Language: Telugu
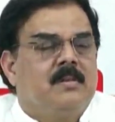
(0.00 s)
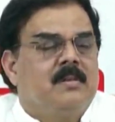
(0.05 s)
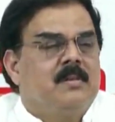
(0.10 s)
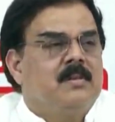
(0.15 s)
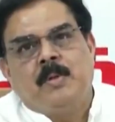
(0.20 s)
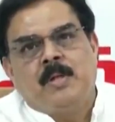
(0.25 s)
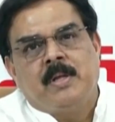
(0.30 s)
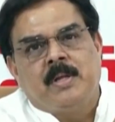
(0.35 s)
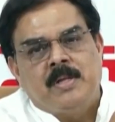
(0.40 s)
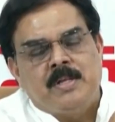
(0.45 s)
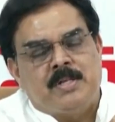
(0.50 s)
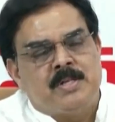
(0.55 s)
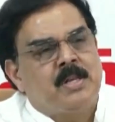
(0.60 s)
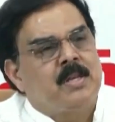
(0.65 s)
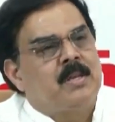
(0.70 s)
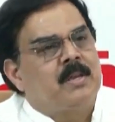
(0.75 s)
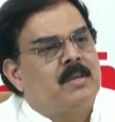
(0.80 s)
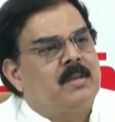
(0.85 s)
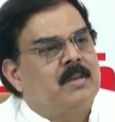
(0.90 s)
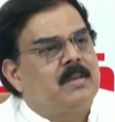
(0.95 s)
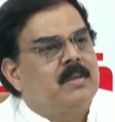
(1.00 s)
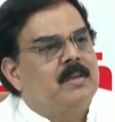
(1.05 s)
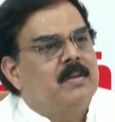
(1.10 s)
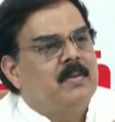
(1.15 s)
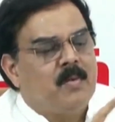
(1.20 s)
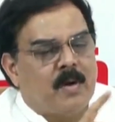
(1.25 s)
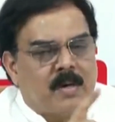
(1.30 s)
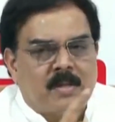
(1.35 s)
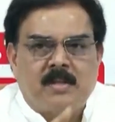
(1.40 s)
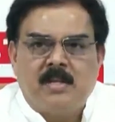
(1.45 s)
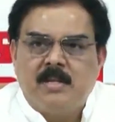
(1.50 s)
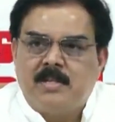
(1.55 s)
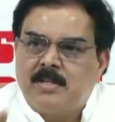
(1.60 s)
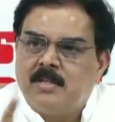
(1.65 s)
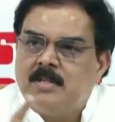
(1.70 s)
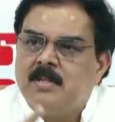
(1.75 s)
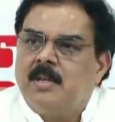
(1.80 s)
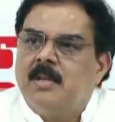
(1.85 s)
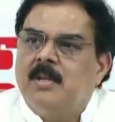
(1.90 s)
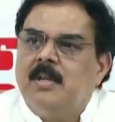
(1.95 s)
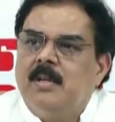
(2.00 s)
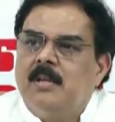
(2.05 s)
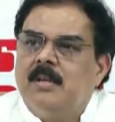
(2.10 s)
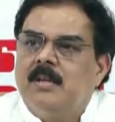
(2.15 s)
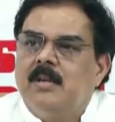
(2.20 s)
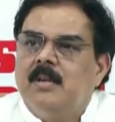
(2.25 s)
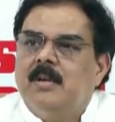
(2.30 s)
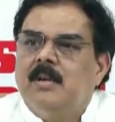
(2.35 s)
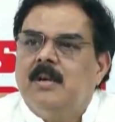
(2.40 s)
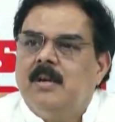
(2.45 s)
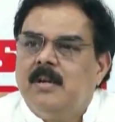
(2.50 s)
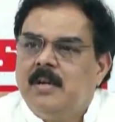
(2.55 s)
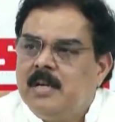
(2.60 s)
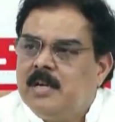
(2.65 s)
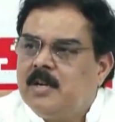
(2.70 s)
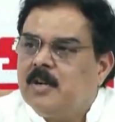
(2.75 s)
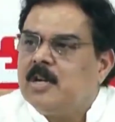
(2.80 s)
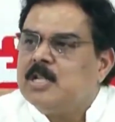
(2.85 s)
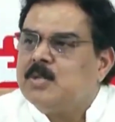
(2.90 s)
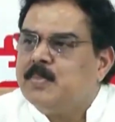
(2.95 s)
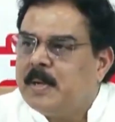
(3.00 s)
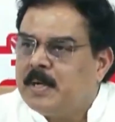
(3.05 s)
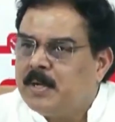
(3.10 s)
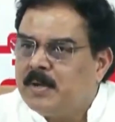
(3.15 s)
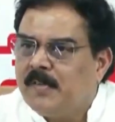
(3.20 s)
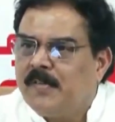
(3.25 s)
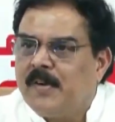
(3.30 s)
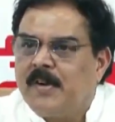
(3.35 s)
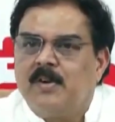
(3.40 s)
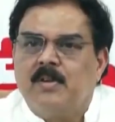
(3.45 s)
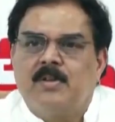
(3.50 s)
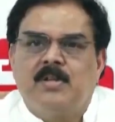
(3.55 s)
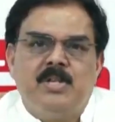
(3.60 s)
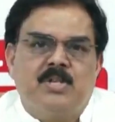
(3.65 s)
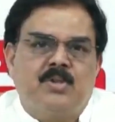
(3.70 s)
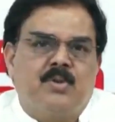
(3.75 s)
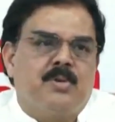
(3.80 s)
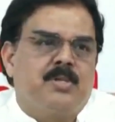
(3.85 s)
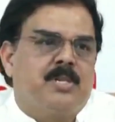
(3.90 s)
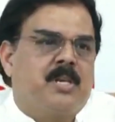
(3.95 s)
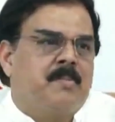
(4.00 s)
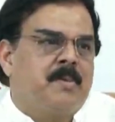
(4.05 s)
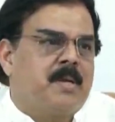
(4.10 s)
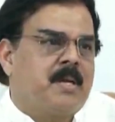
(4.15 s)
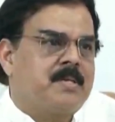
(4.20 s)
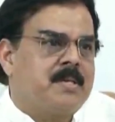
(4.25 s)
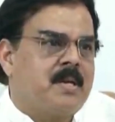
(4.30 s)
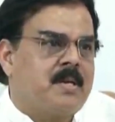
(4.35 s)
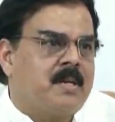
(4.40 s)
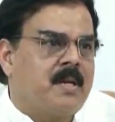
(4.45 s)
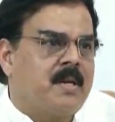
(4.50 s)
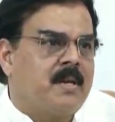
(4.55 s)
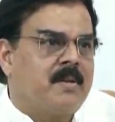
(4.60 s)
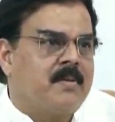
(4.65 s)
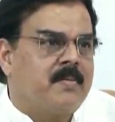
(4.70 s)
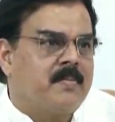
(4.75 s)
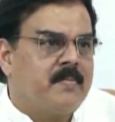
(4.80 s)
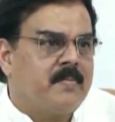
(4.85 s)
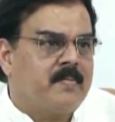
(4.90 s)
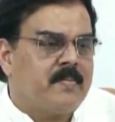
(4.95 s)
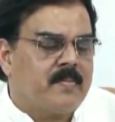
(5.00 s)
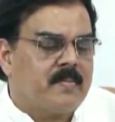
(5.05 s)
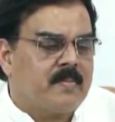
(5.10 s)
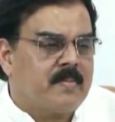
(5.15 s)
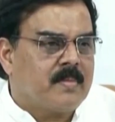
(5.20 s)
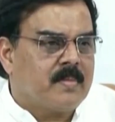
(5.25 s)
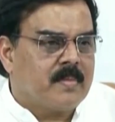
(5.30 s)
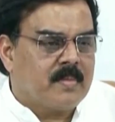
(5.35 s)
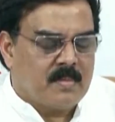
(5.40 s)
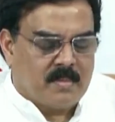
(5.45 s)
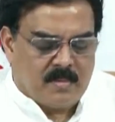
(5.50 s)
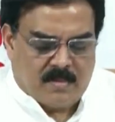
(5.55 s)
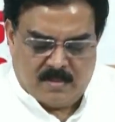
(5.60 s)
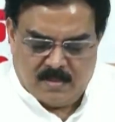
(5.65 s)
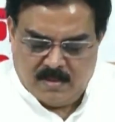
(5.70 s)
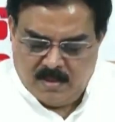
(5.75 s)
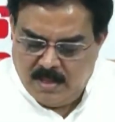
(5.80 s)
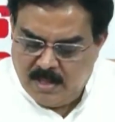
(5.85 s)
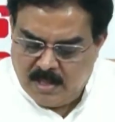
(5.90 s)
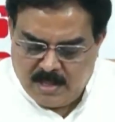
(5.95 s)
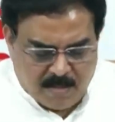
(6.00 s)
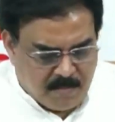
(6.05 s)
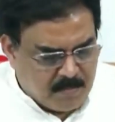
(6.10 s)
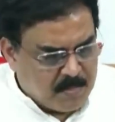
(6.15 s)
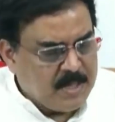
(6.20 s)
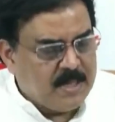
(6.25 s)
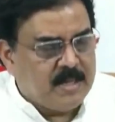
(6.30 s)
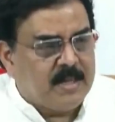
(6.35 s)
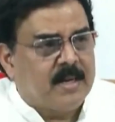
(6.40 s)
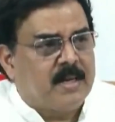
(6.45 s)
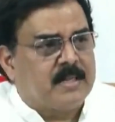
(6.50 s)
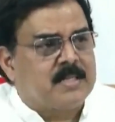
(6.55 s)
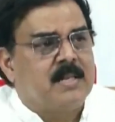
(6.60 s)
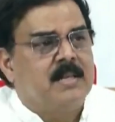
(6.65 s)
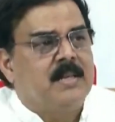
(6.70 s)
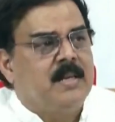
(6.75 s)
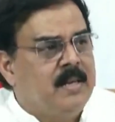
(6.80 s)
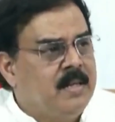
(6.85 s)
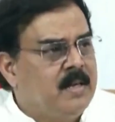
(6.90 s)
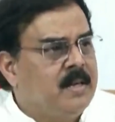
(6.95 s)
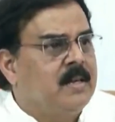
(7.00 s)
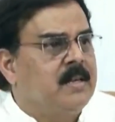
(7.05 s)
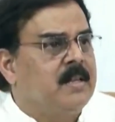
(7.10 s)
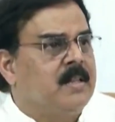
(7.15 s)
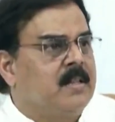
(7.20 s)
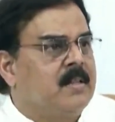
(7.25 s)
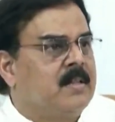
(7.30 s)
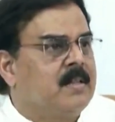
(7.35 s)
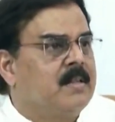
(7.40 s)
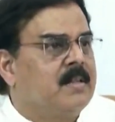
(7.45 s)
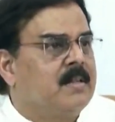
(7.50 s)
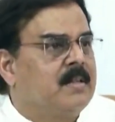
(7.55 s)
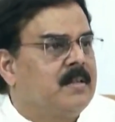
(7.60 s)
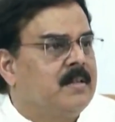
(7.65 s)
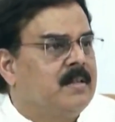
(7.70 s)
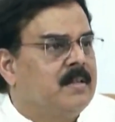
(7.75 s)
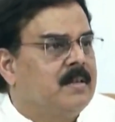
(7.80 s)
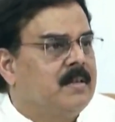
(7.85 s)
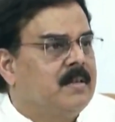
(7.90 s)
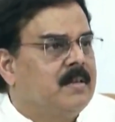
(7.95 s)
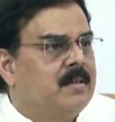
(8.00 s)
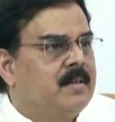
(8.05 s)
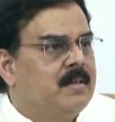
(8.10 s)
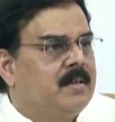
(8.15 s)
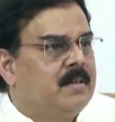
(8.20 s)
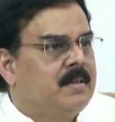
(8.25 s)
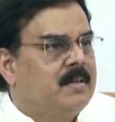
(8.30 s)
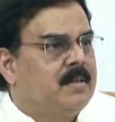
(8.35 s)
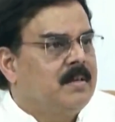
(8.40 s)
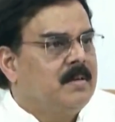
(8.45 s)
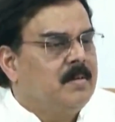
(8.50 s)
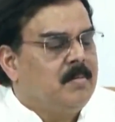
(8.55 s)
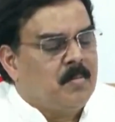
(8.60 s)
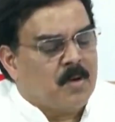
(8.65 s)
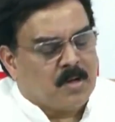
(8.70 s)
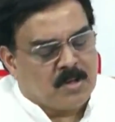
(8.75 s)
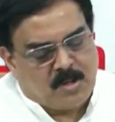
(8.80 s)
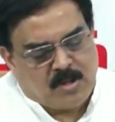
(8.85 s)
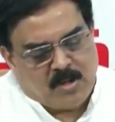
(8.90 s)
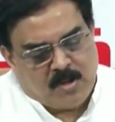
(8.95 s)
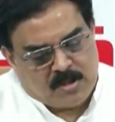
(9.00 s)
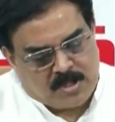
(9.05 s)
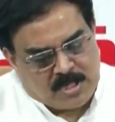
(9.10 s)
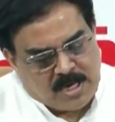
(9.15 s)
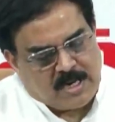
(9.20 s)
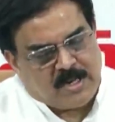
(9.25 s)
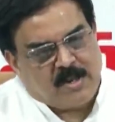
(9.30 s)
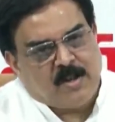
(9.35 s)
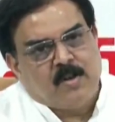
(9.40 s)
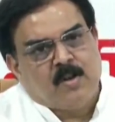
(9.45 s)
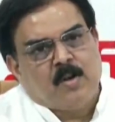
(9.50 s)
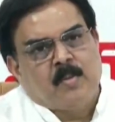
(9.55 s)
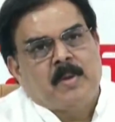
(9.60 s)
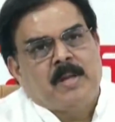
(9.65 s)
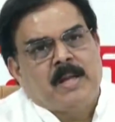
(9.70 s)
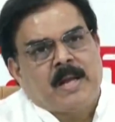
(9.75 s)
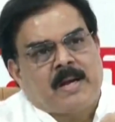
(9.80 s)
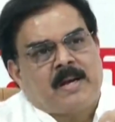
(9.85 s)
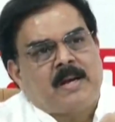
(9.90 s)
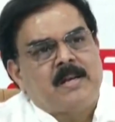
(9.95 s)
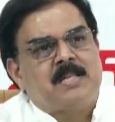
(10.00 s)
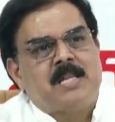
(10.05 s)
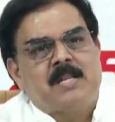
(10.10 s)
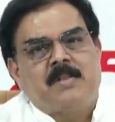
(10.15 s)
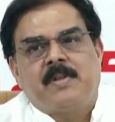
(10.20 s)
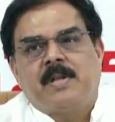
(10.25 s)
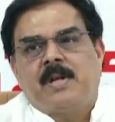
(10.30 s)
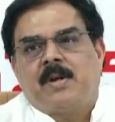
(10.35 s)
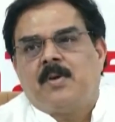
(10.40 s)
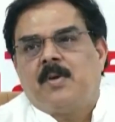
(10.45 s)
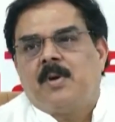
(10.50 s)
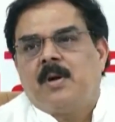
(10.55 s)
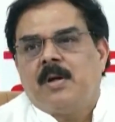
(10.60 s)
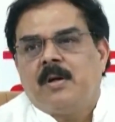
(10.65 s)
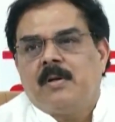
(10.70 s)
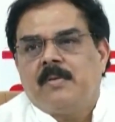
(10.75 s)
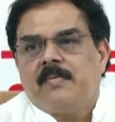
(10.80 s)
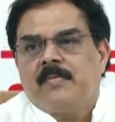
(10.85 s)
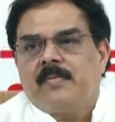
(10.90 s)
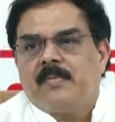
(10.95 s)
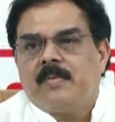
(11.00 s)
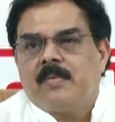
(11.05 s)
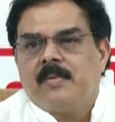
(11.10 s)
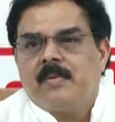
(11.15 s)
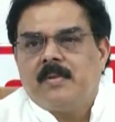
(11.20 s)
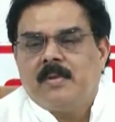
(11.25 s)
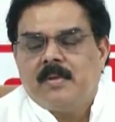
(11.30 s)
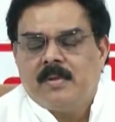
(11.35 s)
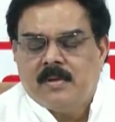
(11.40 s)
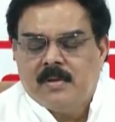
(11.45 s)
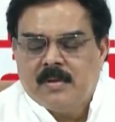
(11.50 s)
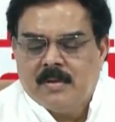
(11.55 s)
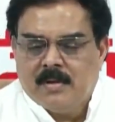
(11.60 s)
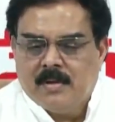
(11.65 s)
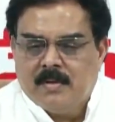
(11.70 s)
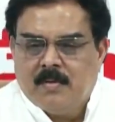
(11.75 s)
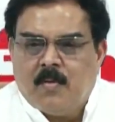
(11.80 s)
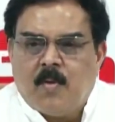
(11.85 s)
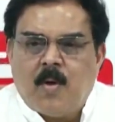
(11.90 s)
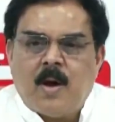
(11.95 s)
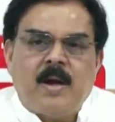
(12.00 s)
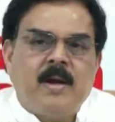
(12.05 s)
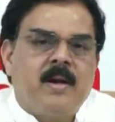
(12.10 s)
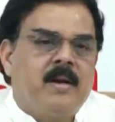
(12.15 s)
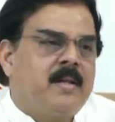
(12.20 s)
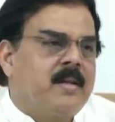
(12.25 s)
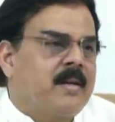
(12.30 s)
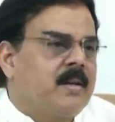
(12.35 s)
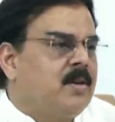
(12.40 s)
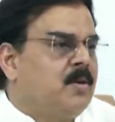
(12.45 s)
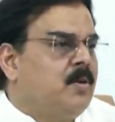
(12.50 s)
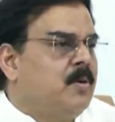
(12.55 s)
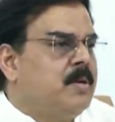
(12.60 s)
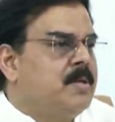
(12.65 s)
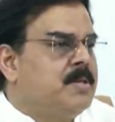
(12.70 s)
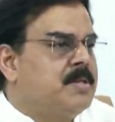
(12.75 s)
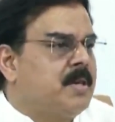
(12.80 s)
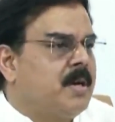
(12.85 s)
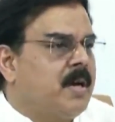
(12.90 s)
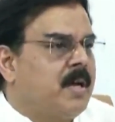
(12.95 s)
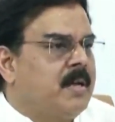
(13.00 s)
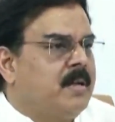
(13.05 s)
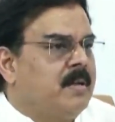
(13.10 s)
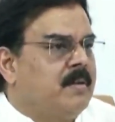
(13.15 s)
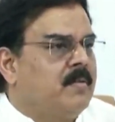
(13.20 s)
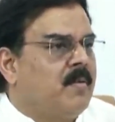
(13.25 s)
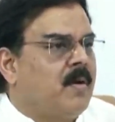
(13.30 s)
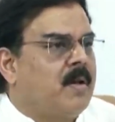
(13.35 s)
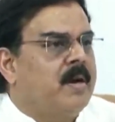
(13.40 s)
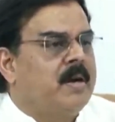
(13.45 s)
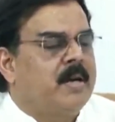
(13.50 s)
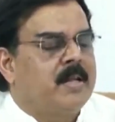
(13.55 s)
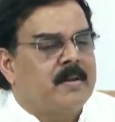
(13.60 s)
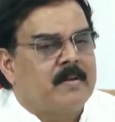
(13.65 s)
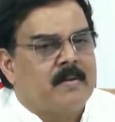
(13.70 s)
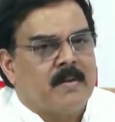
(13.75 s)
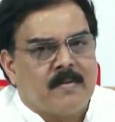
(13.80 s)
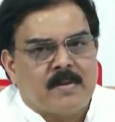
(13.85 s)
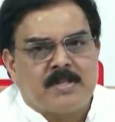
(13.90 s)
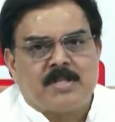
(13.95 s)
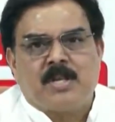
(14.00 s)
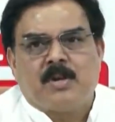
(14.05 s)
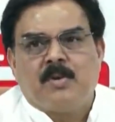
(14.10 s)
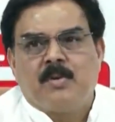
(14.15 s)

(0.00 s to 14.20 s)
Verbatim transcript: తొమ్మిది నుంచి వర్తిస్తుందని రిట్రాస్పెక్టివ్ ఎఫెక్ట్లో తీసుకొచ్చారు మీరు ఆ చట్టాన్ని ఇది కంప్లీట్గా అసలు ఇల్లీగల్ ఇది మొత్తం చట్టంలో మీరు ఎక్కడ చదివినా కూడా వాలంటీర్ల గురించి కానీ వాలంటీర్ వ్యవస్థ